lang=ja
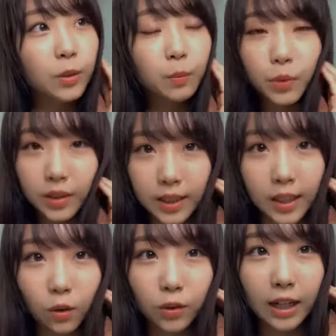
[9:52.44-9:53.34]
若
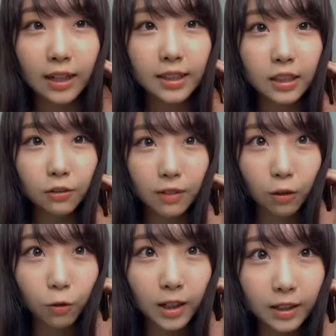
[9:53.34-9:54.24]
ポンパパウーカーに星
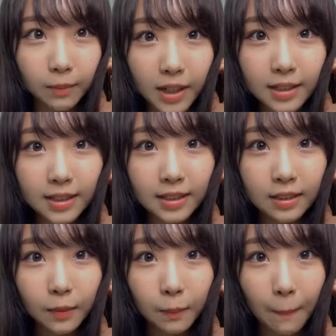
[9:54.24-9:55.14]
投げてるってえー、
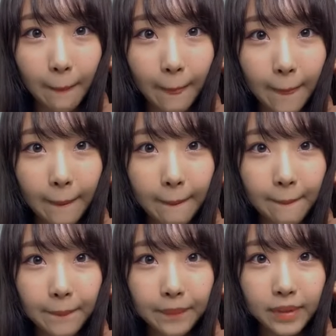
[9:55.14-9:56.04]
ありがとうござい
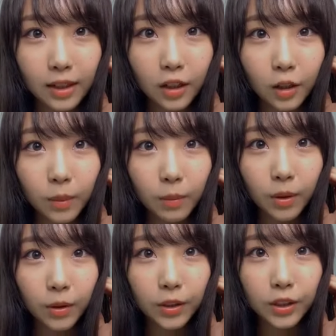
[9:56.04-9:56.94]
ます
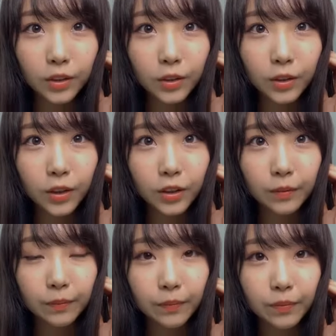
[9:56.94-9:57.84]

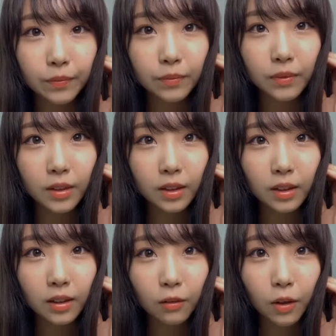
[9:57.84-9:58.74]
マカポン
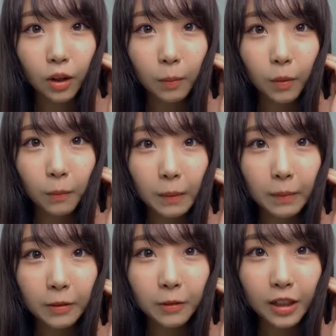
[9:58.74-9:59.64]
ね娘を
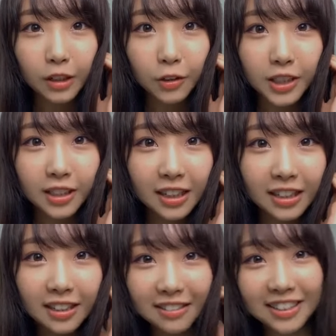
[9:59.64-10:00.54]
応援せずに
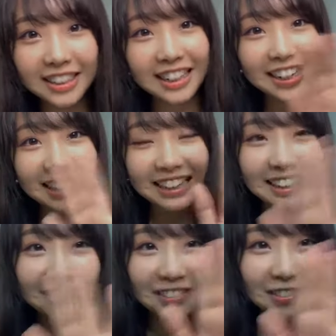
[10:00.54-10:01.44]
私
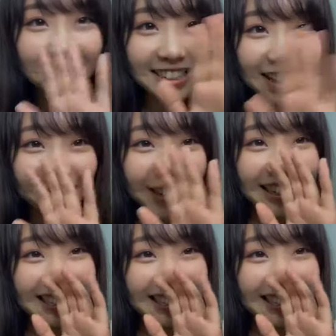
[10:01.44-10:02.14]
に応援していただ